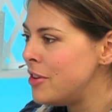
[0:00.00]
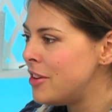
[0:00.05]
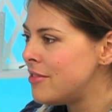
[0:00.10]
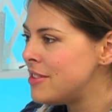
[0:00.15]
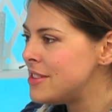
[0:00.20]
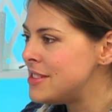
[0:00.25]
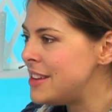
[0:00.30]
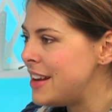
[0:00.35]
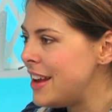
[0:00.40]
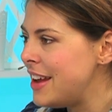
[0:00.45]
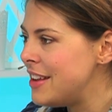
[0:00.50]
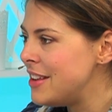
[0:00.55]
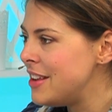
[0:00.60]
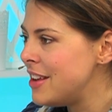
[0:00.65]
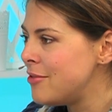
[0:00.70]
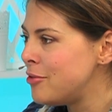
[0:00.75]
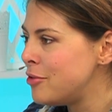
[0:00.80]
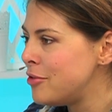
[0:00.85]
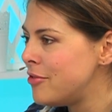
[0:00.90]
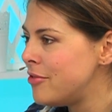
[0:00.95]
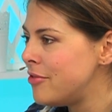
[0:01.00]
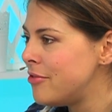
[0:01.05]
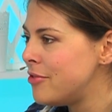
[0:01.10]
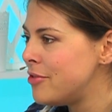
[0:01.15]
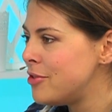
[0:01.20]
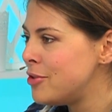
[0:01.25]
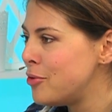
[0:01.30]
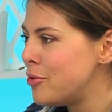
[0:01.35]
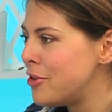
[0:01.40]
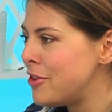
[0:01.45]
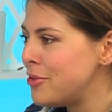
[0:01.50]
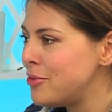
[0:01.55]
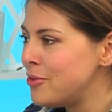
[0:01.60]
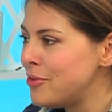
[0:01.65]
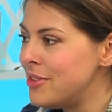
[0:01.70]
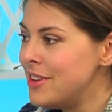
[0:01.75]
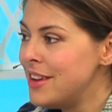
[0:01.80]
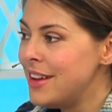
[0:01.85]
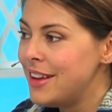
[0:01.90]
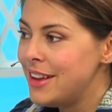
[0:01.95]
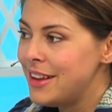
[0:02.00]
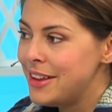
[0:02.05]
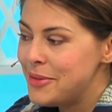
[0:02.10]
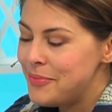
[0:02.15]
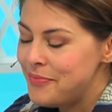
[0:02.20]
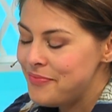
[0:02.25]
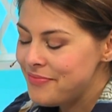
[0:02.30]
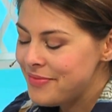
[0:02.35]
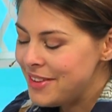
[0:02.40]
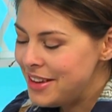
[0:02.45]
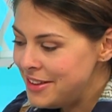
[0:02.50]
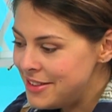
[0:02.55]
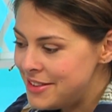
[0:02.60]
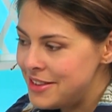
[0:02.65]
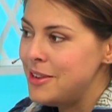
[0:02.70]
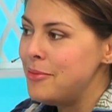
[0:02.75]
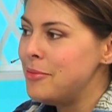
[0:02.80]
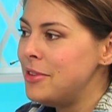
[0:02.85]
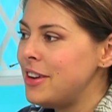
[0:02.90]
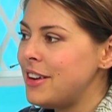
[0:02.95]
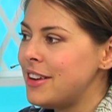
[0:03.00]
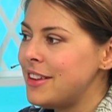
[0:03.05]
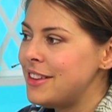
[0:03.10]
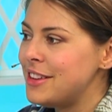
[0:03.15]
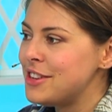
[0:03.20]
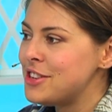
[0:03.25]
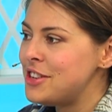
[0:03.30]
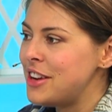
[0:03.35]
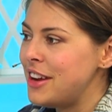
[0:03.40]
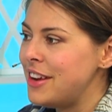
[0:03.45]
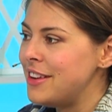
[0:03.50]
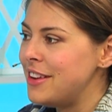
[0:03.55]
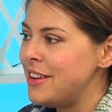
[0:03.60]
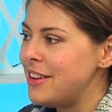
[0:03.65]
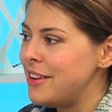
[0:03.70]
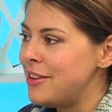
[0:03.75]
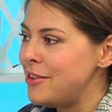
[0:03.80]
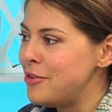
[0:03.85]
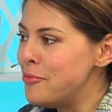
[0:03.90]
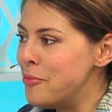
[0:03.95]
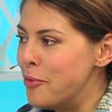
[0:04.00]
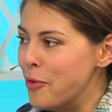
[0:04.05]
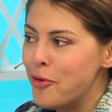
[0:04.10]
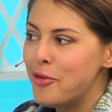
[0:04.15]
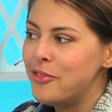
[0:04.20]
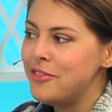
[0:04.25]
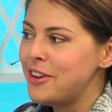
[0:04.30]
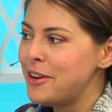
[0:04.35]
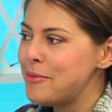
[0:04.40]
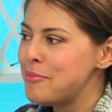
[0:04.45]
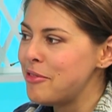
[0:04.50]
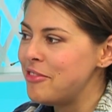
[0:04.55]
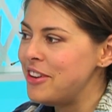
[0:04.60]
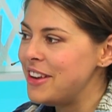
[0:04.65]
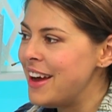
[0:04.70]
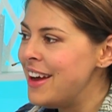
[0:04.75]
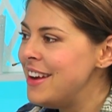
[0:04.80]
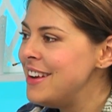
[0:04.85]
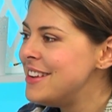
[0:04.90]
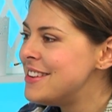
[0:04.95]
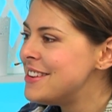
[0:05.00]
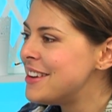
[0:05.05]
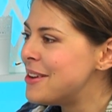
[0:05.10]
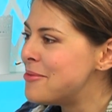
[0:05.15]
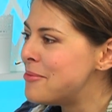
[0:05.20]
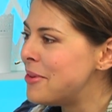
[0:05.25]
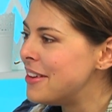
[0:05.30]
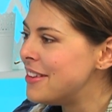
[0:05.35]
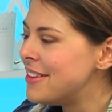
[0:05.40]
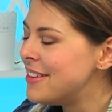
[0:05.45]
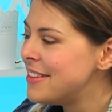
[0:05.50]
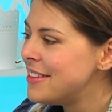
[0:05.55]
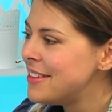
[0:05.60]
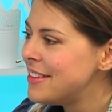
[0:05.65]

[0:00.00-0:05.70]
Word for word: мировоззрение вот в сторону интимных отношений, любовных повлияли эти романы?